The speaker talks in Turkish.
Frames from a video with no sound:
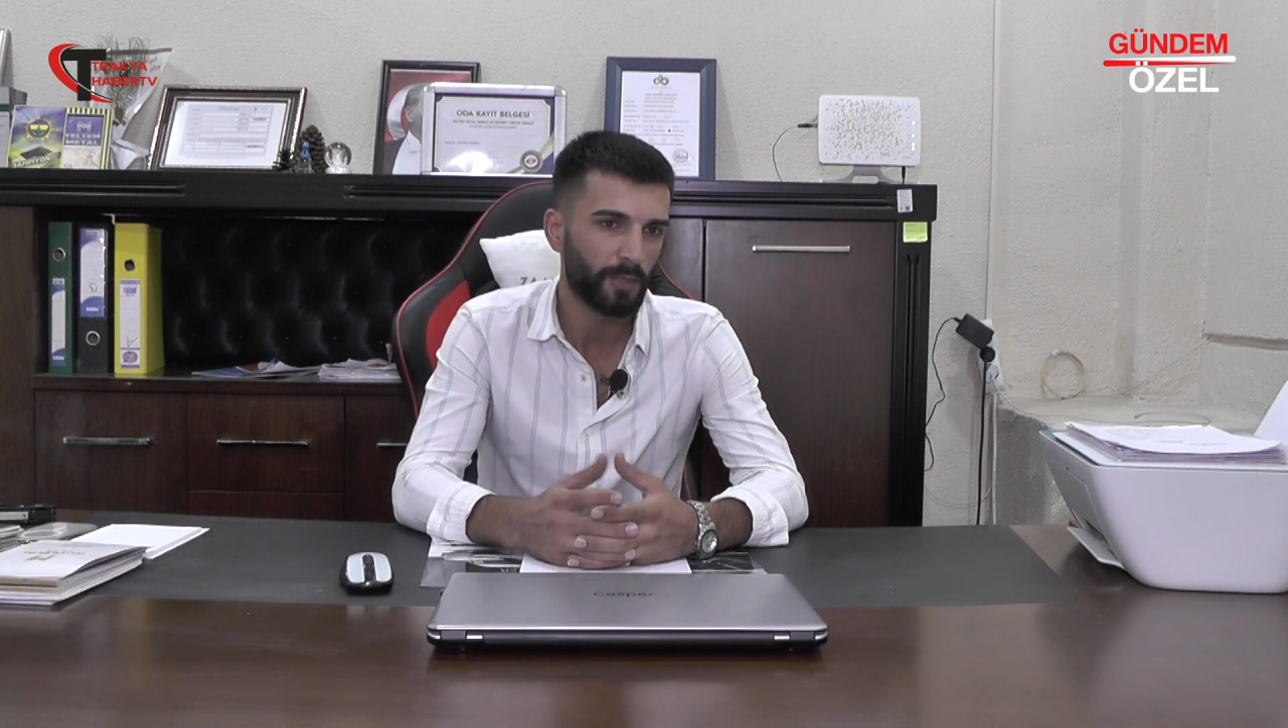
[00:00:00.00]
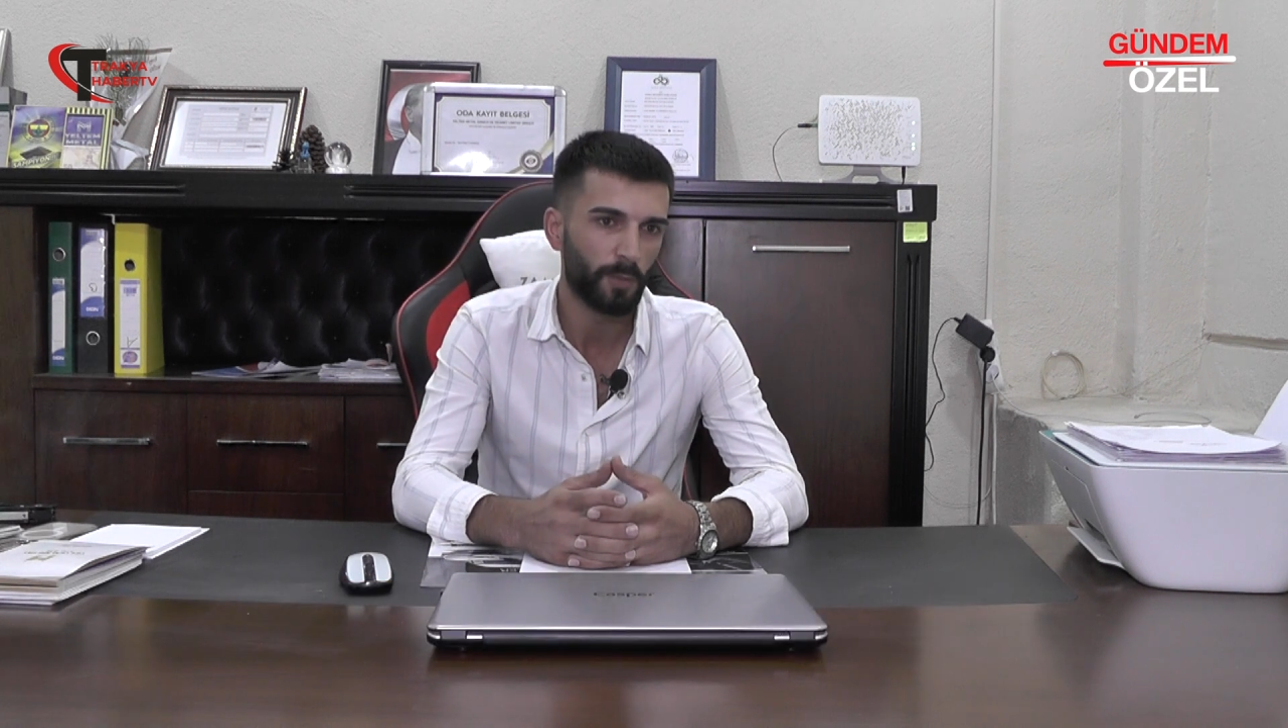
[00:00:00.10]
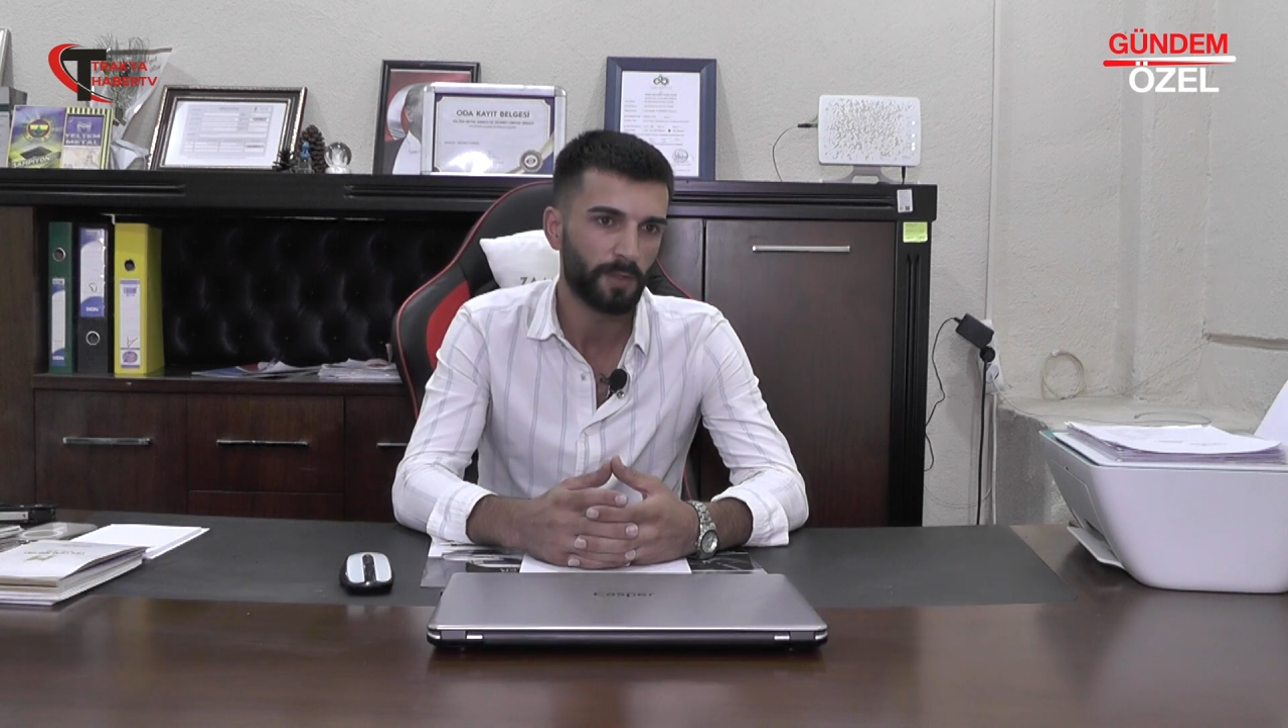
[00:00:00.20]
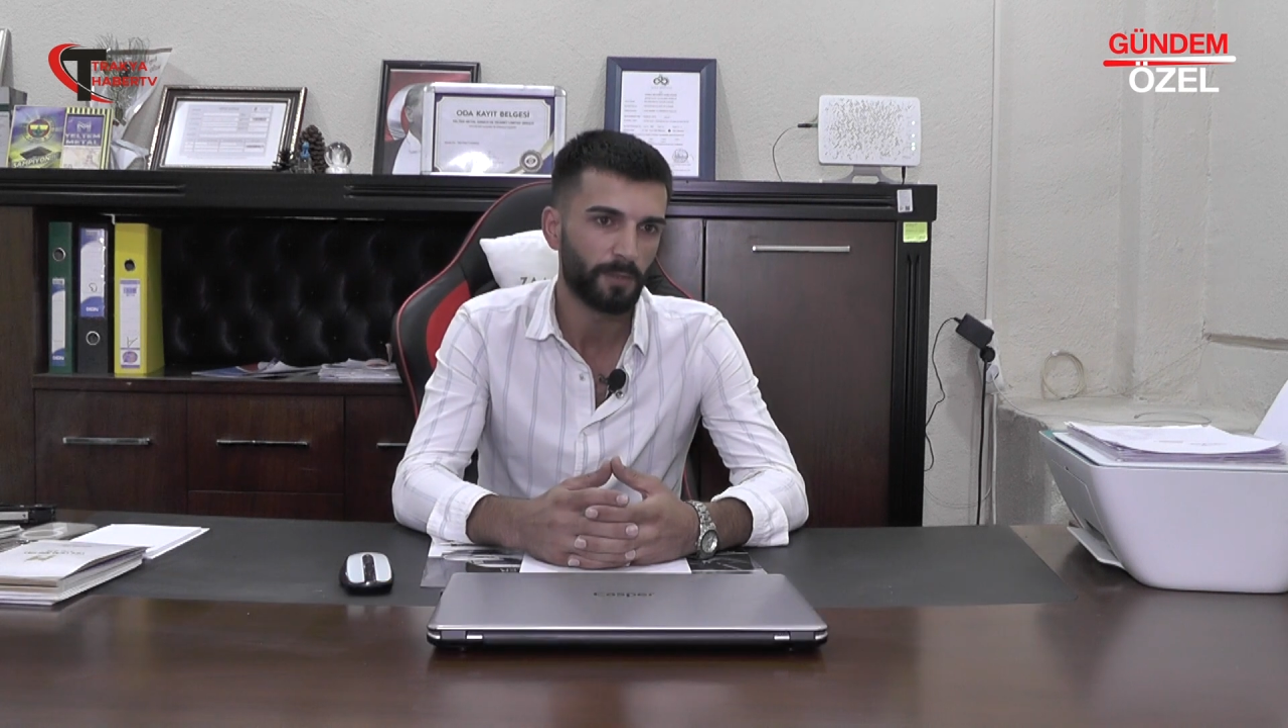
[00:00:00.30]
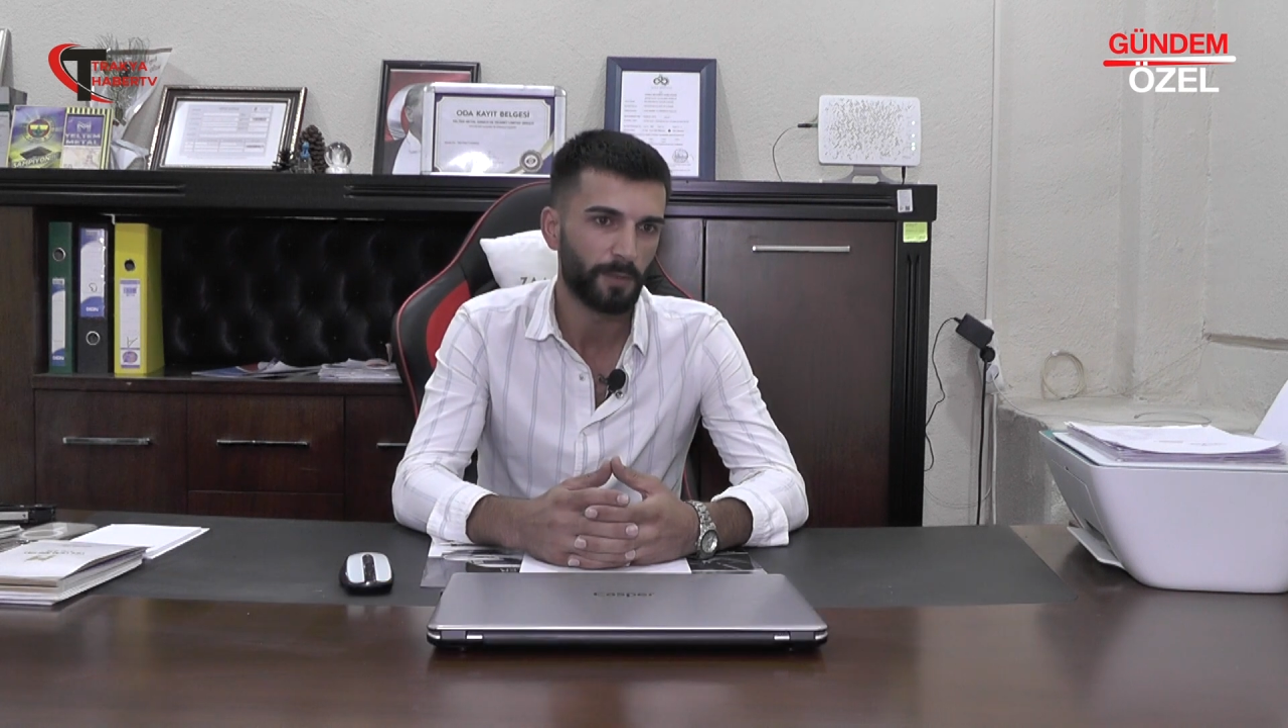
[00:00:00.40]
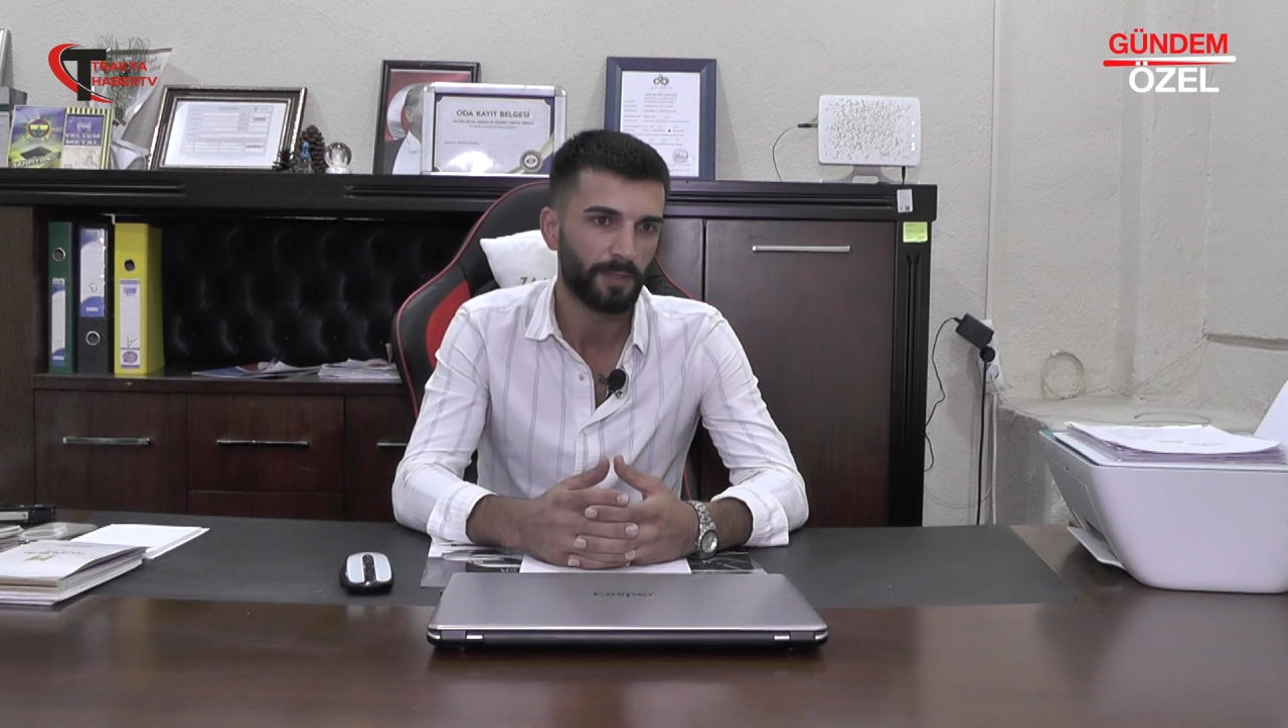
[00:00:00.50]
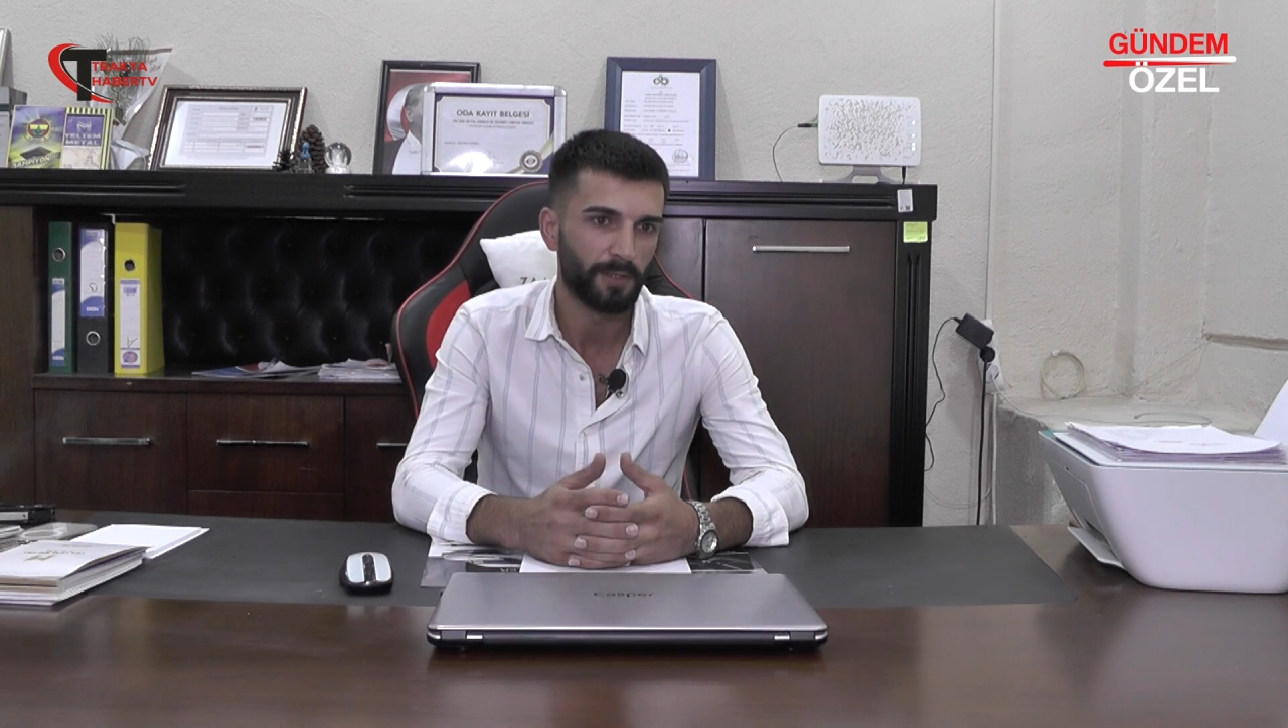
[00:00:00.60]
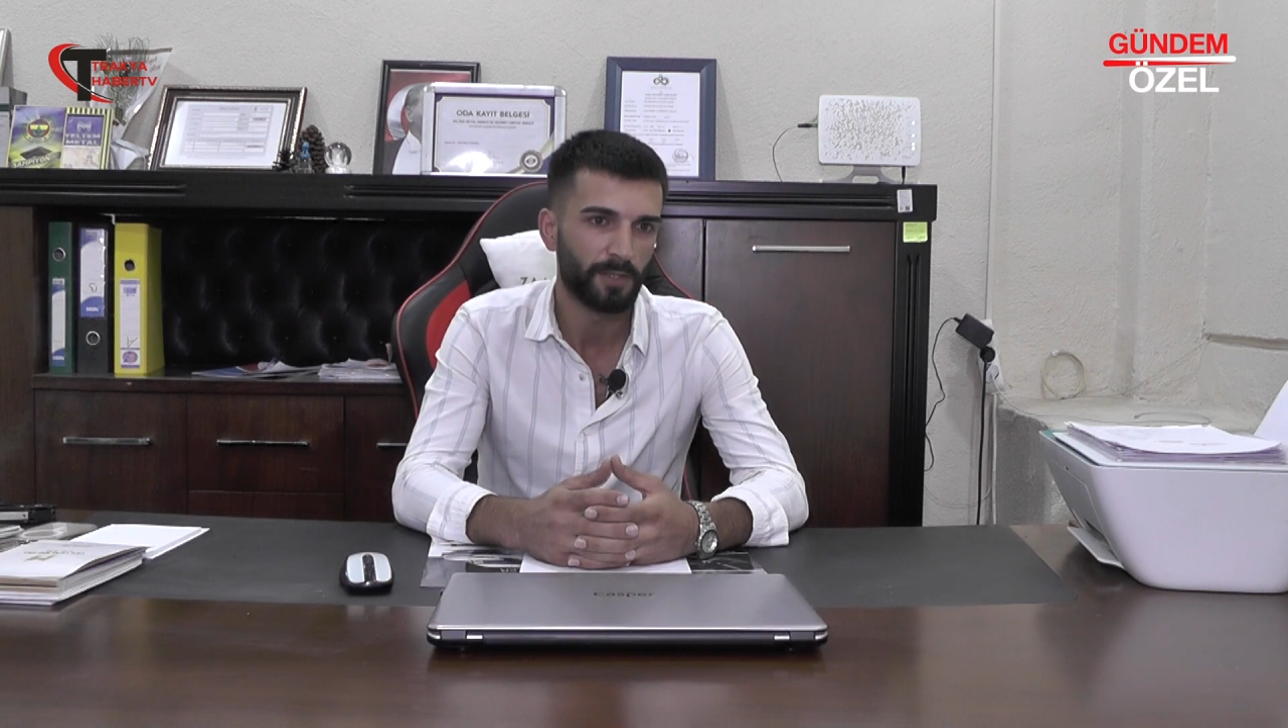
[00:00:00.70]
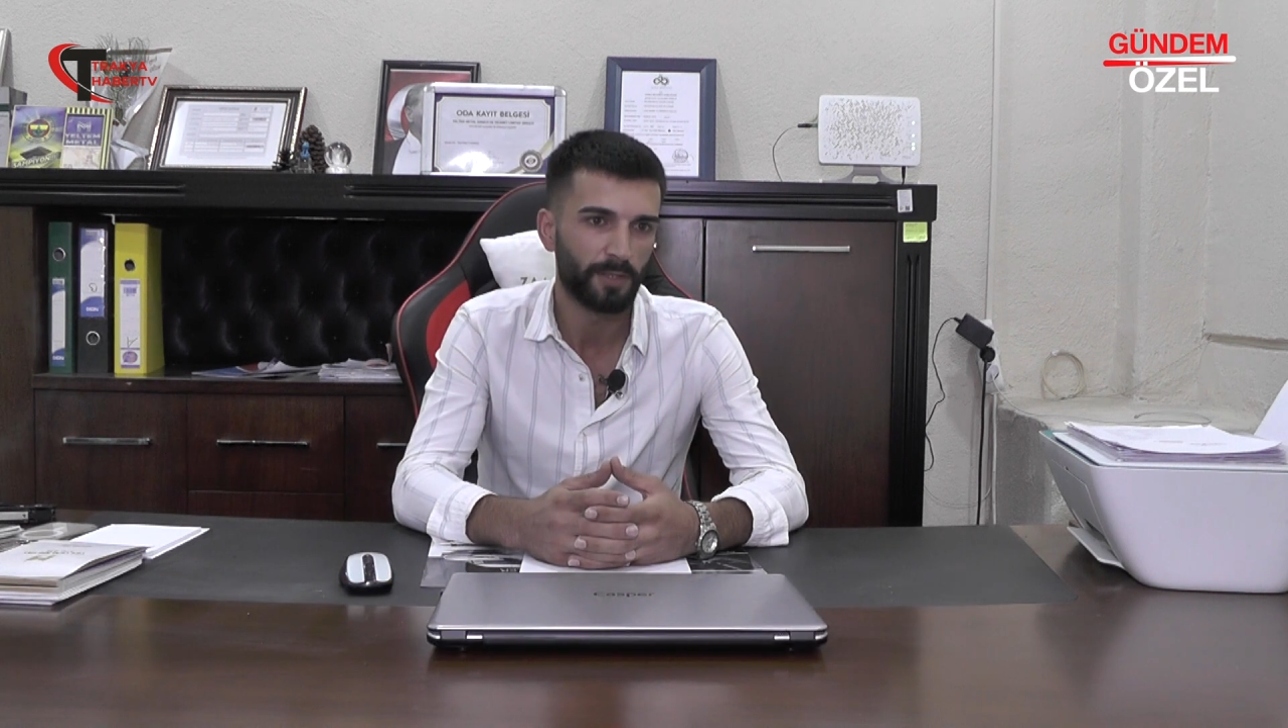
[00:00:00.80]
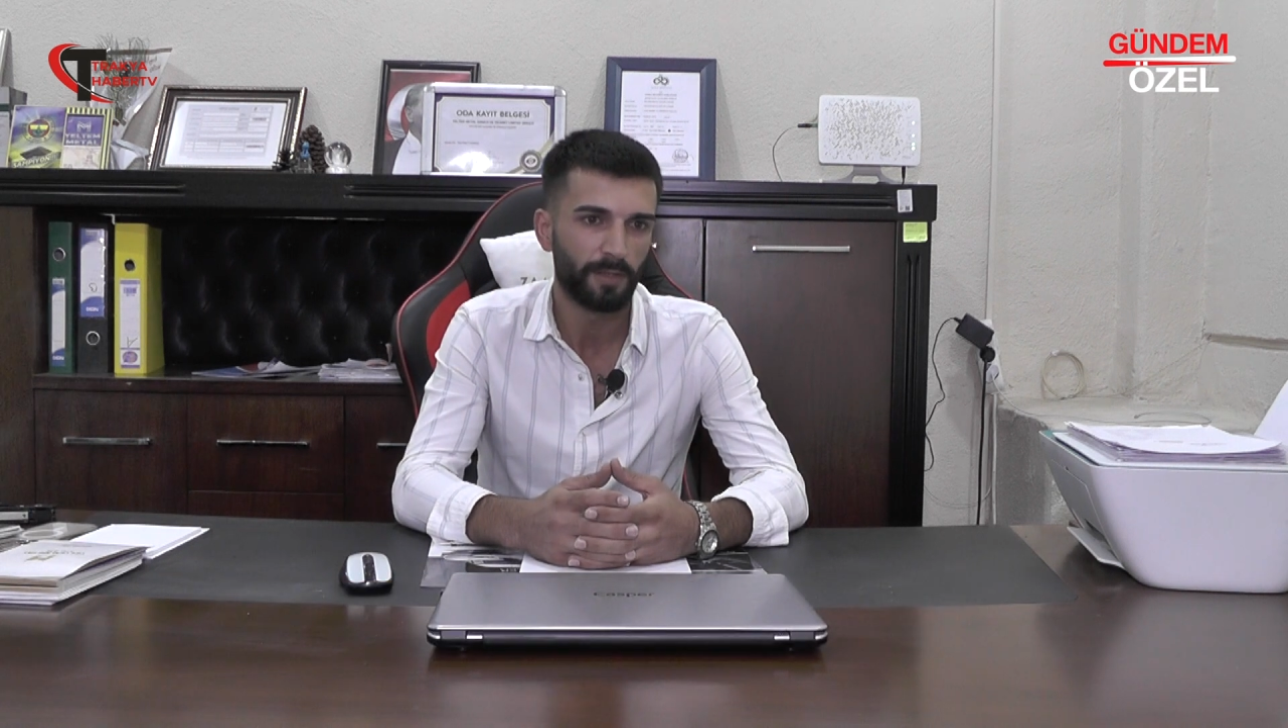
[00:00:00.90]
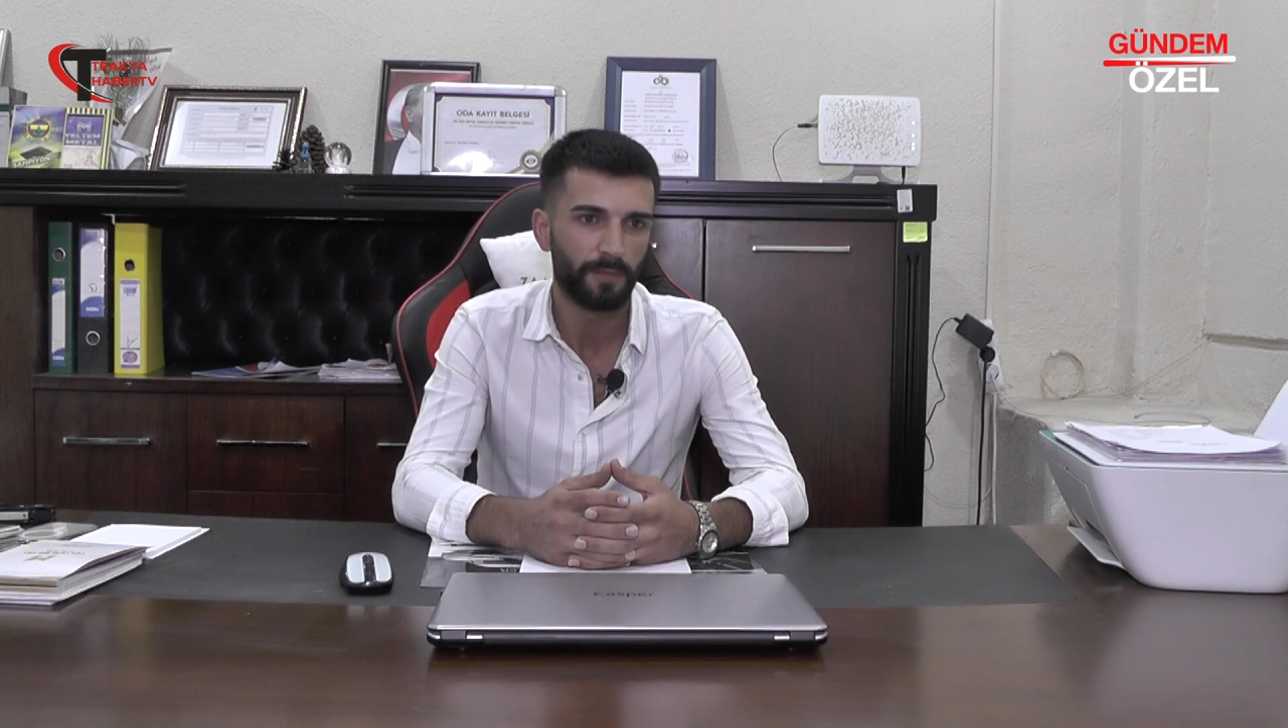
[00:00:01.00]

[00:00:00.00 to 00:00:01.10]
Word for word: malzemeleri işte.